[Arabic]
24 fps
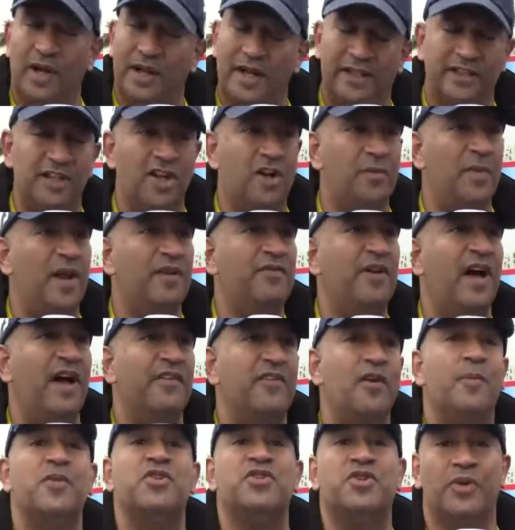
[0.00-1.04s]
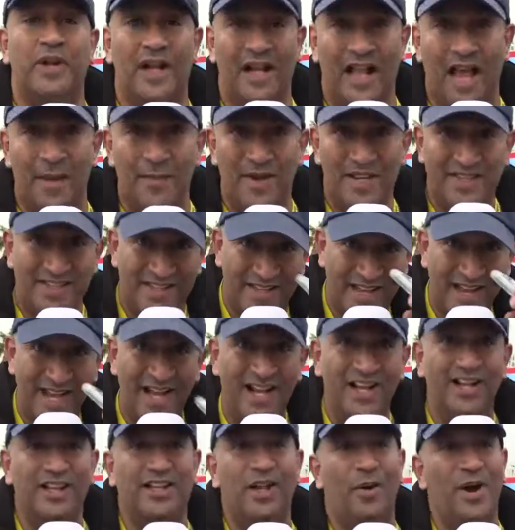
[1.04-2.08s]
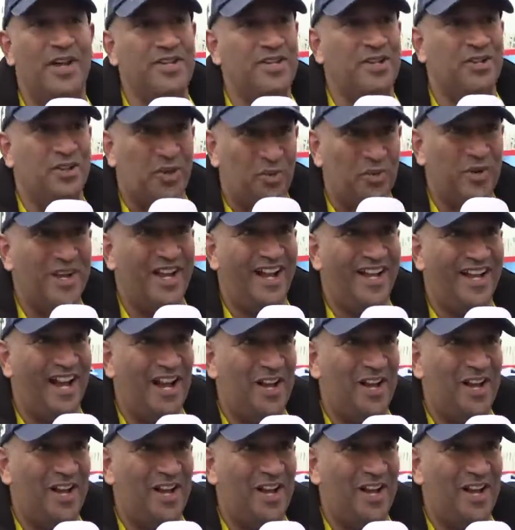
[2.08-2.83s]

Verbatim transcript: يعطيكم الف عافيه ومشكورين الغبس لتواجدكم ويانا